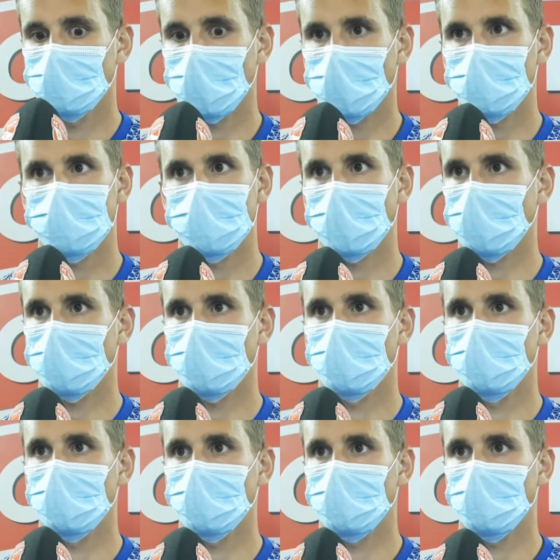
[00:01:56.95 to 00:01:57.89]
Ja, sicher
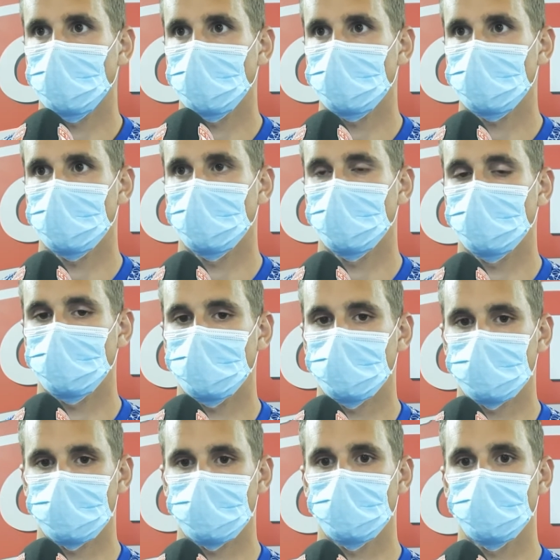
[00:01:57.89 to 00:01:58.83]
eine gute Mannschaft.
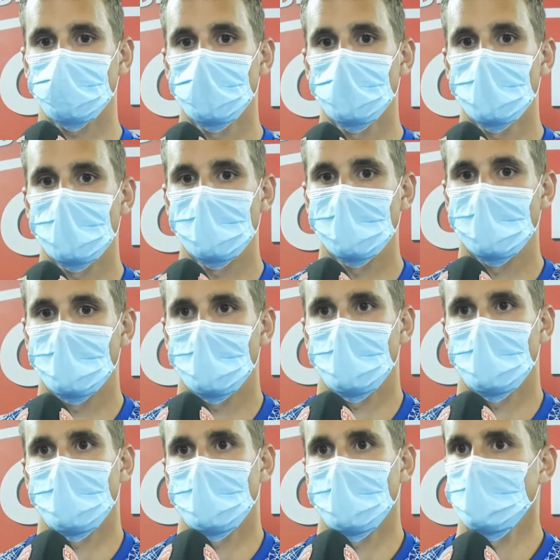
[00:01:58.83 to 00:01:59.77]
Also
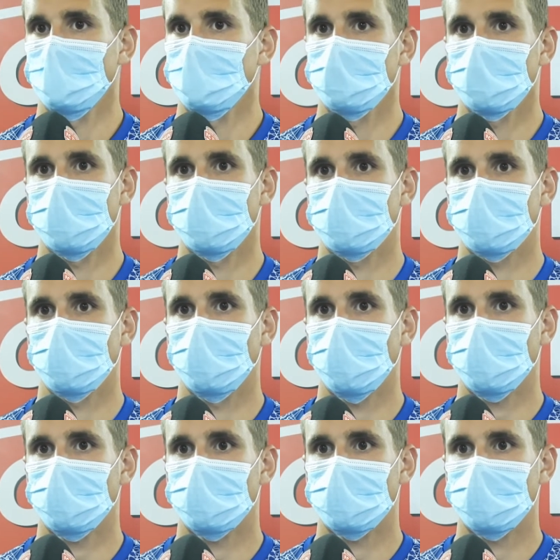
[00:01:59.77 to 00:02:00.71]
sind schon
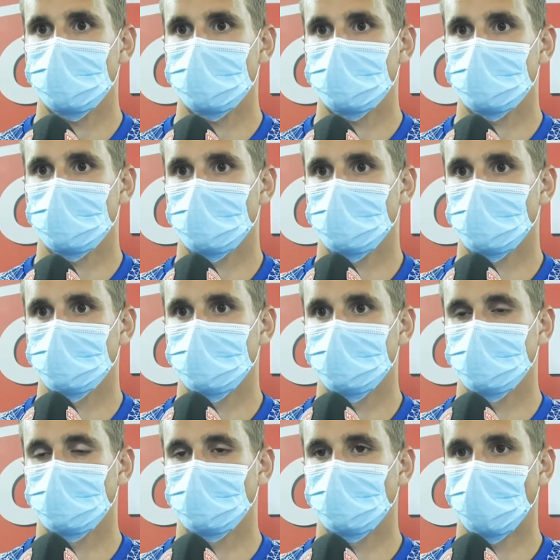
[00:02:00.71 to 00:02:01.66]
letzte
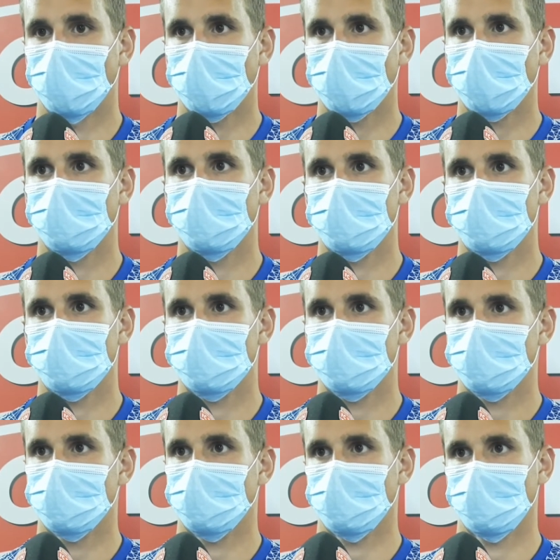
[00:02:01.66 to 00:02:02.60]
Saison
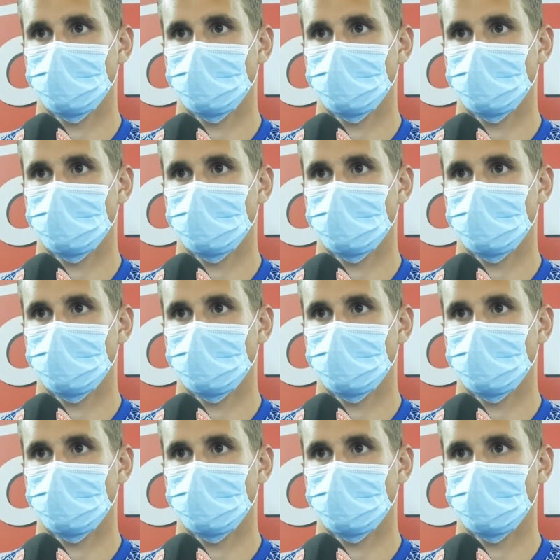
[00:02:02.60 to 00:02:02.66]
technisch,